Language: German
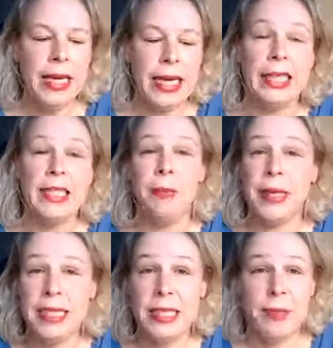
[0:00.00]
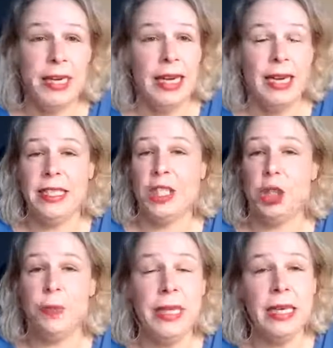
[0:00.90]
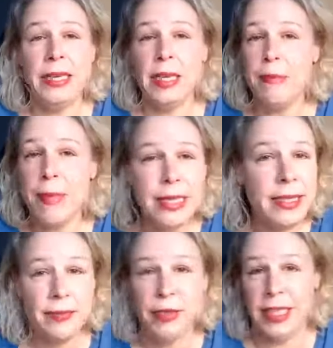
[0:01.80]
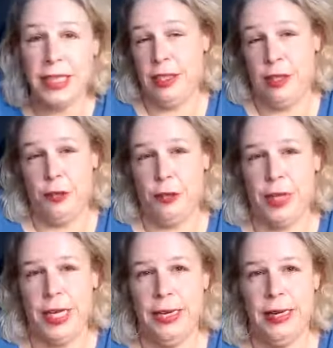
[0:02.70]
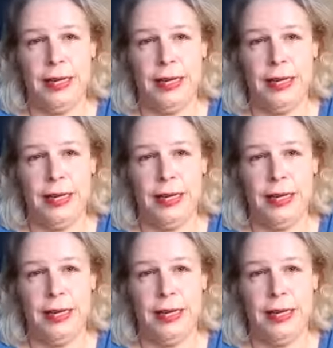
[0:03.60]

Ganz prinzipiell ist Spielen immens wichtig für Kinder.